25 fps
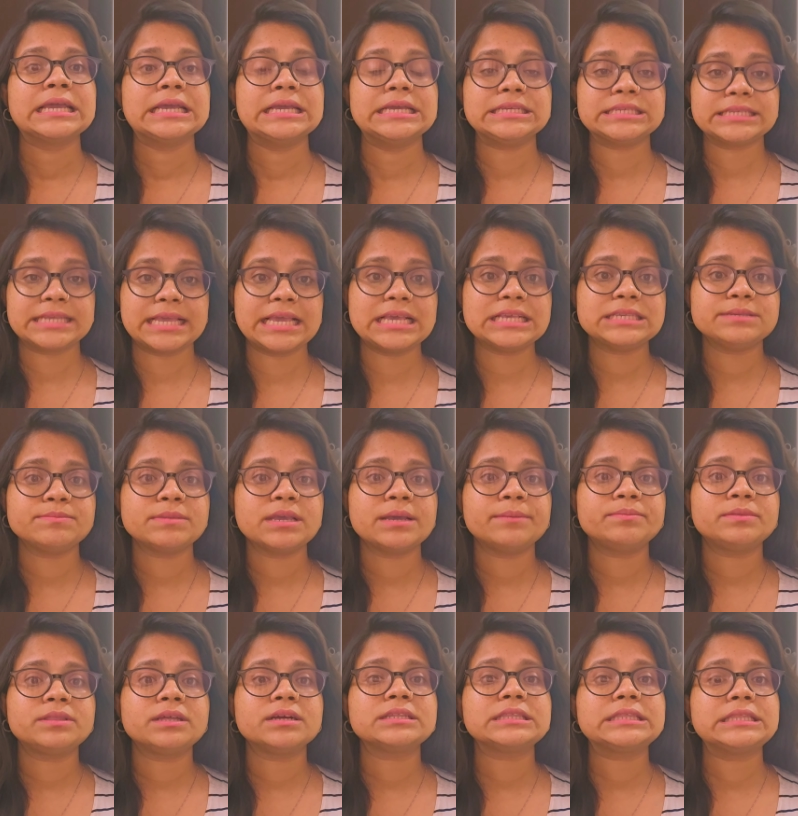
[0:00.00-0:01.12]
इस केस में
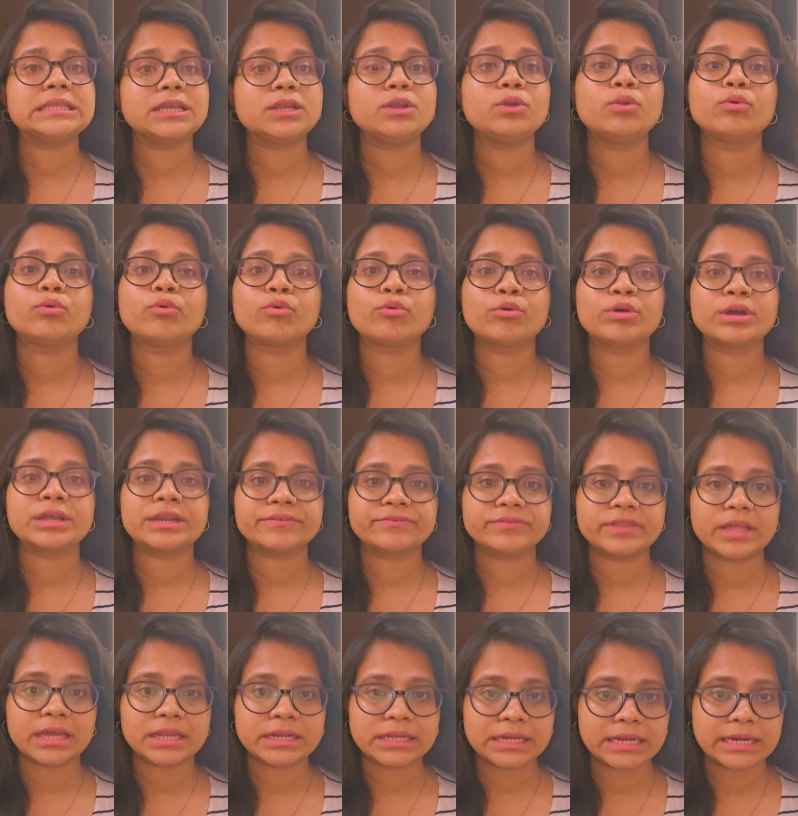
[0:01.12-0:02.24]
अब तक तीन लोगों को
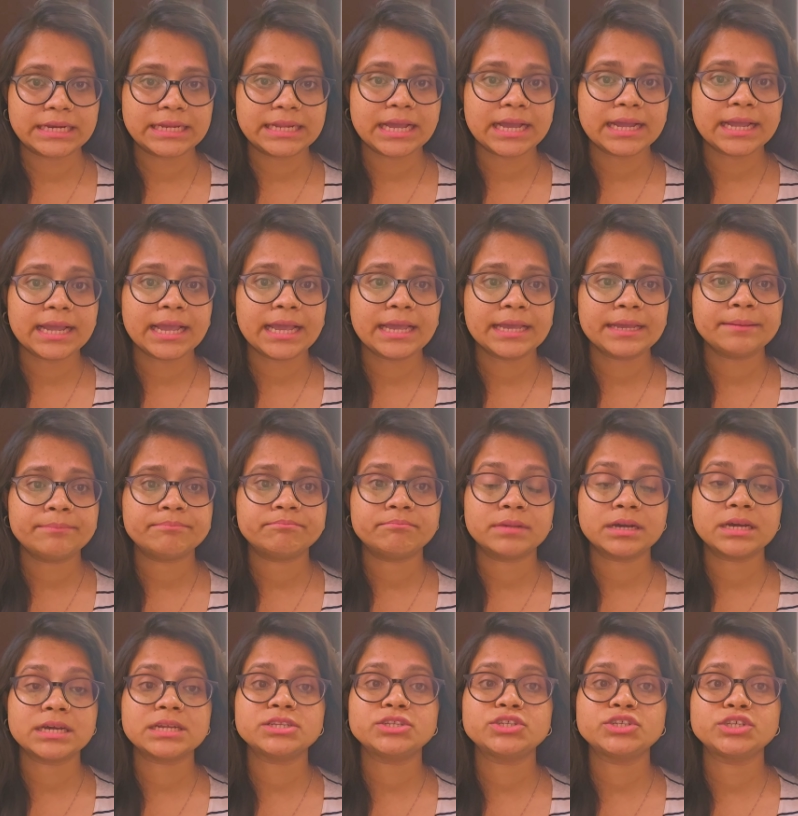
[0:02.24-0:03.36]
गिरफ्तार कर लिया गया है
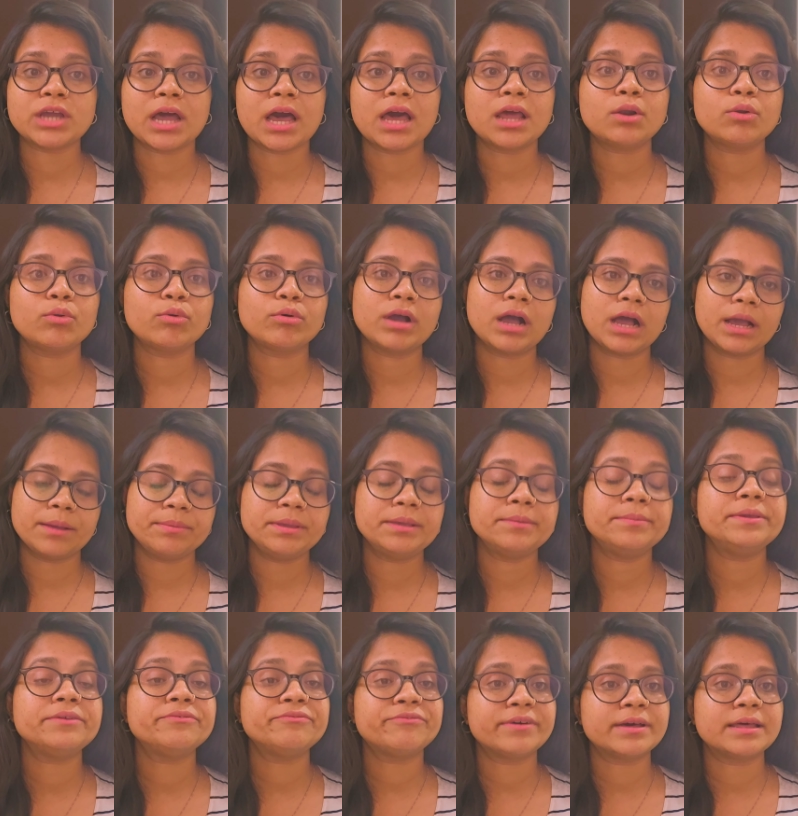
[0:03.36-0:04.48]
मगर चार लोग अभी
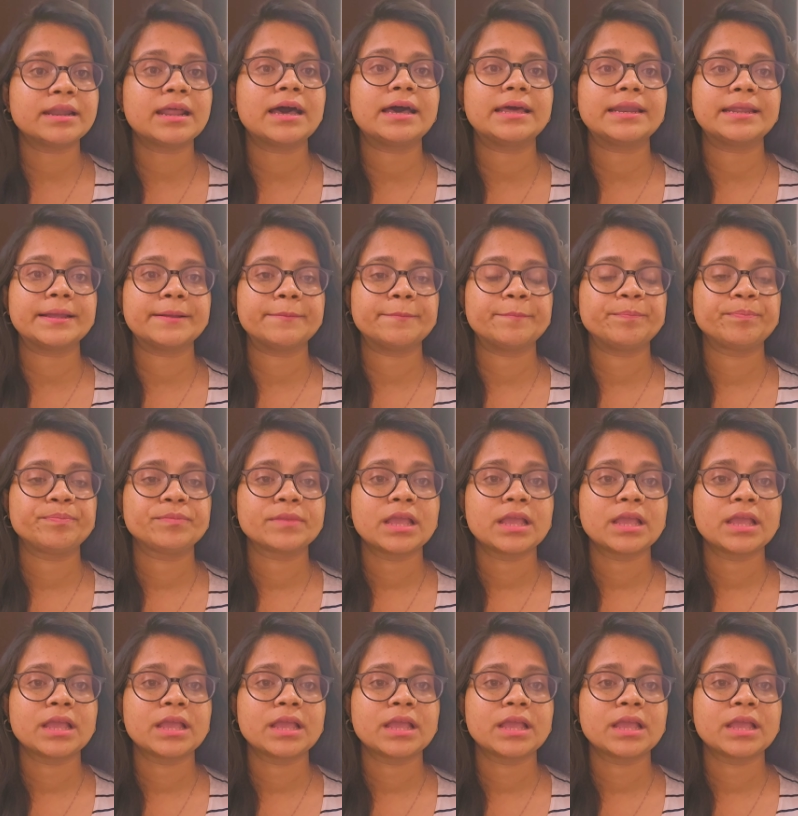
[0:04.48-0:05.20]
भी फरार हैं